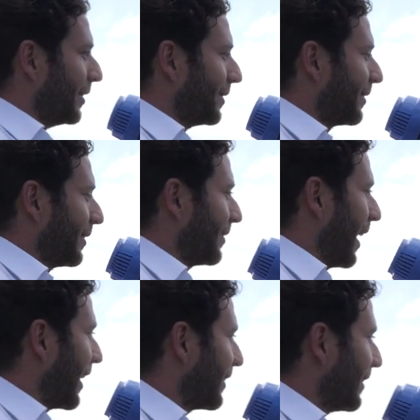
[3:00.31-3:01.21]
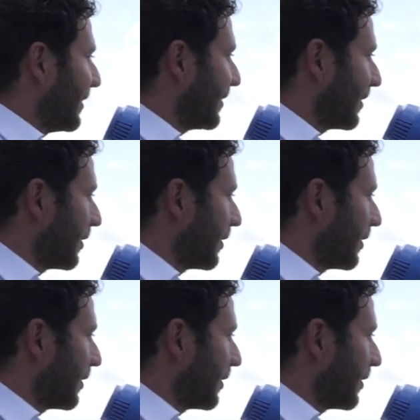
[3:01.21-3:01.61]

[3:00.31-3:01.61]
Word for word: Das ist eigentlich...